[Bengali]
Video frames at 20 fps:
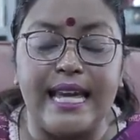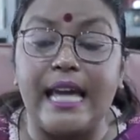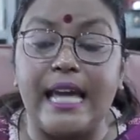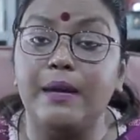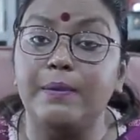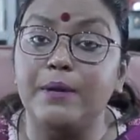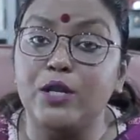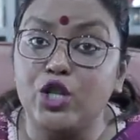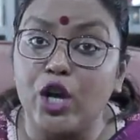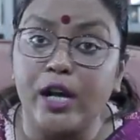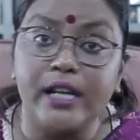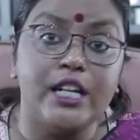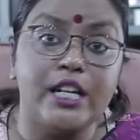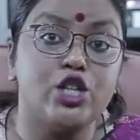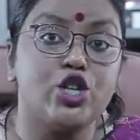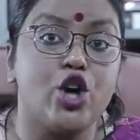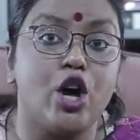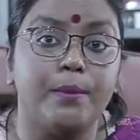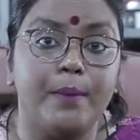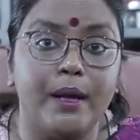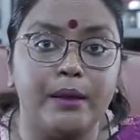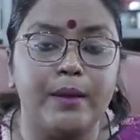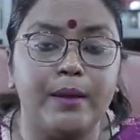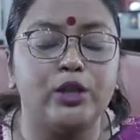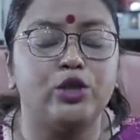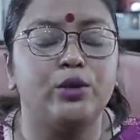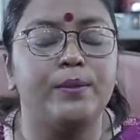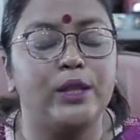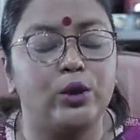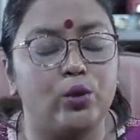এই বিষয় নিয়ে সংবাদ
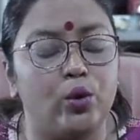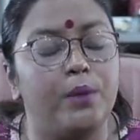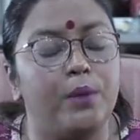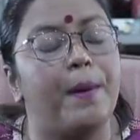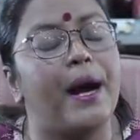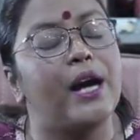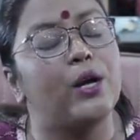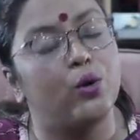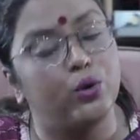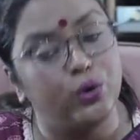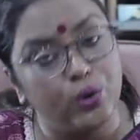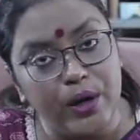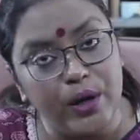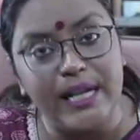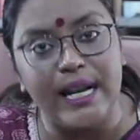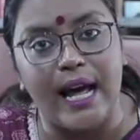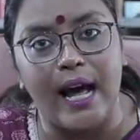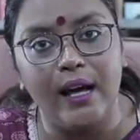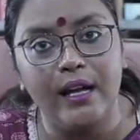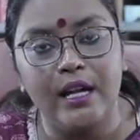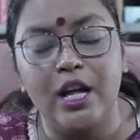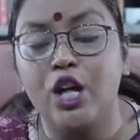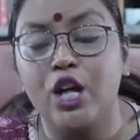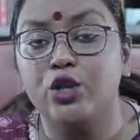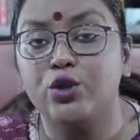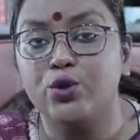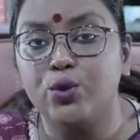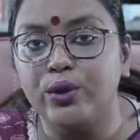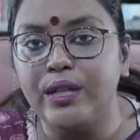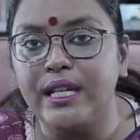মাধ্যমে তোলপাড় হতোই না
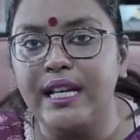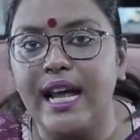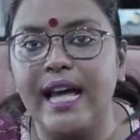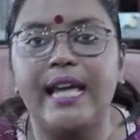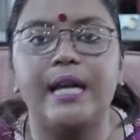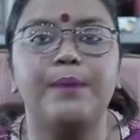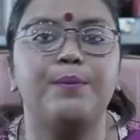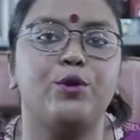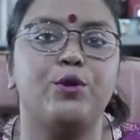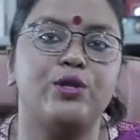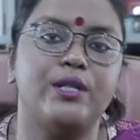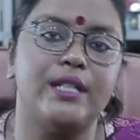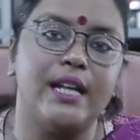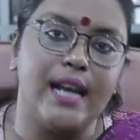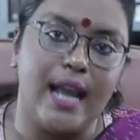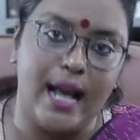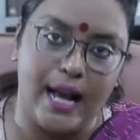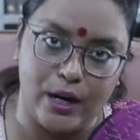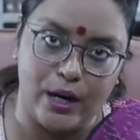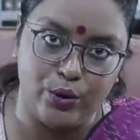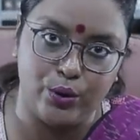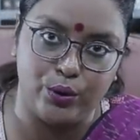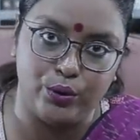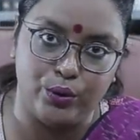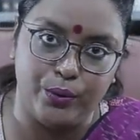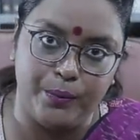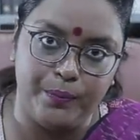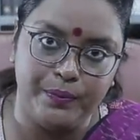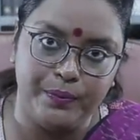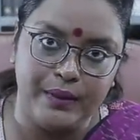যদি না এই পোস্টার লাগানো হতো